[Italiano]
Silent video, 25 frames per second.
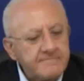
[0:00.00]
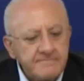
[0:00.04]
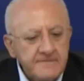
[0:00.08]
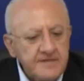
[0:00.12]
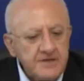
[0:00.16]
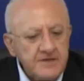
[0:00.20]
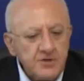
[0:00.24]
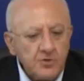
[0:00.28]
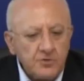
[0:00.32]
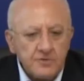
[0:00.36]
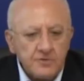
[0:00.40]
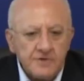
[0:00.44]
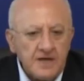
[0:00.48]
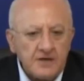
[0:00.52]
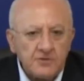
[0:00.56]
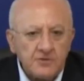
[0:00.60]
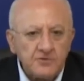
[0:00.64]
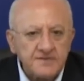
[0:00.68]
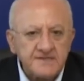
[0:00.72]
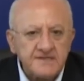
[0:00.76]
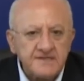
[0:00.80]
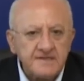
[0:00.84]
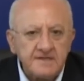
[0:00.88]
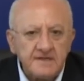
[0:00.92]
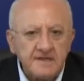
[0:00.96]
Io la
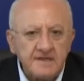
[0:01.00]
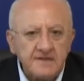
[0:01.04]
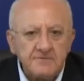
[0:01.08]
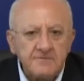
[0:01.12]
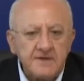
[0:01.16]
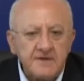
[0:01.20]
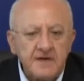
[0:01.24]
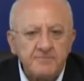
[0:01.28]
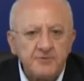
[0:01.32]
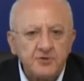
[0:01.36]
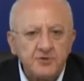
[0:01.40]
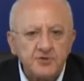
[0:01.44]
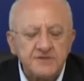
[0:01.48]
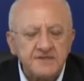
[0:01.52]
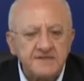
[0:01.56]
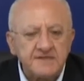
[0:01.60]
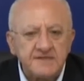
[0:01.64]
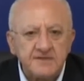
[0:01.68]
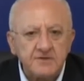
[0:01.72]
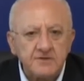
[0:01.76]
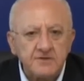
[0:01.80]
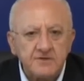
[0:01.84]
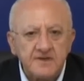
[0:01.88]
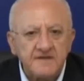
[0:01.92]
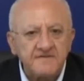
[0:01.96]
considero una
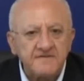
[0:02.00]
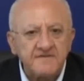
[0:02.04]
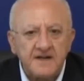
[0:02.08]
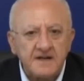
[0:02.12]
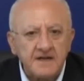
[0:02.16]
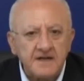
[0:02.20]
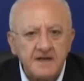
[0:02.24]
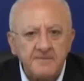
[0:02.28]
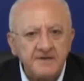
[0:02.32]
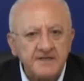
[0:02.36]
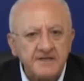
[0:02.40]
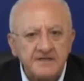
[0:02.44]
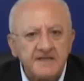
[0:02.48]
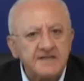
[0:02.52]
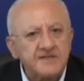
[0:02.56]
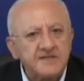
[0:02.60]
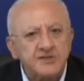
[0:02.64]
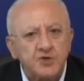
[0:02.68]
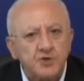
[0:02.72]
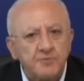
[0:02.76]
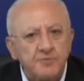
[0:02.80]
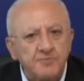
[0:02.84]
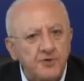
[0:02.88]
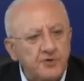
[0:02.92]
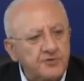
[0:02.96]
posizione francamente
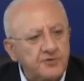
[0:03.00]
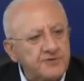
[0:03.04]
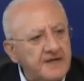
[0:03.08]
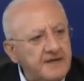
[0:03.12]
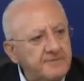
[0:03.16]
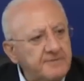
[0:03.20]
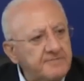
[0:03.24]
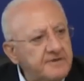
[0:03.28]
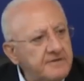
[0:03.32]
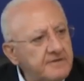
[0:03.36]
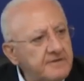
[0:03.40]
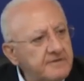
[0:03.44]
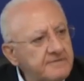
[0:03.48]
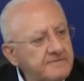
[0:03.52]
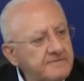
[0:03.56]
insopportabile.